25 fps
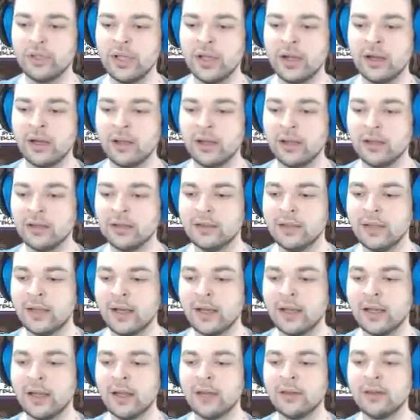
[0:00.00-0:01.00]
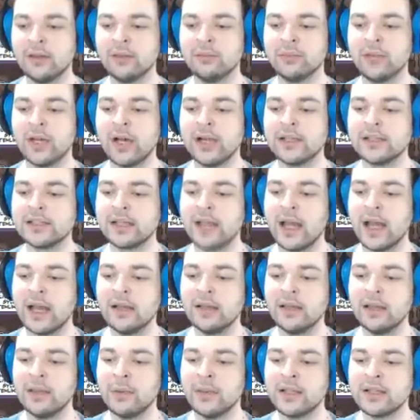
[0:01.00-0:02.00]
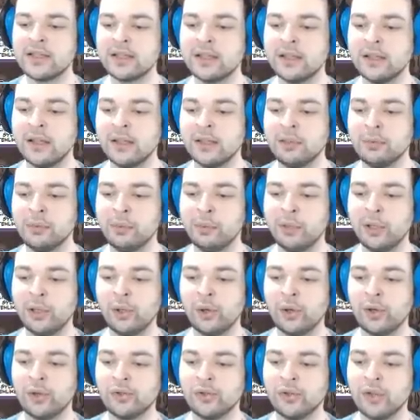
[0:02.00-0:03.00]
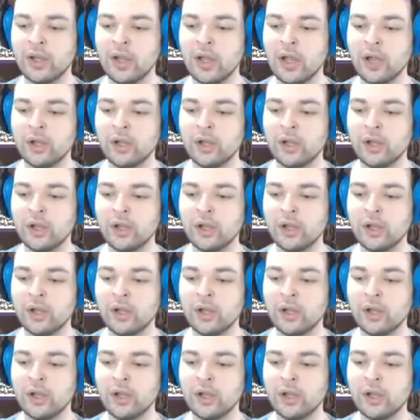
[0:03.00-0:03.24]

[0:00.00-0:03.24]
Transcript: Yakala, yakalandığımda artık her Demasyalı adımı biliyordu.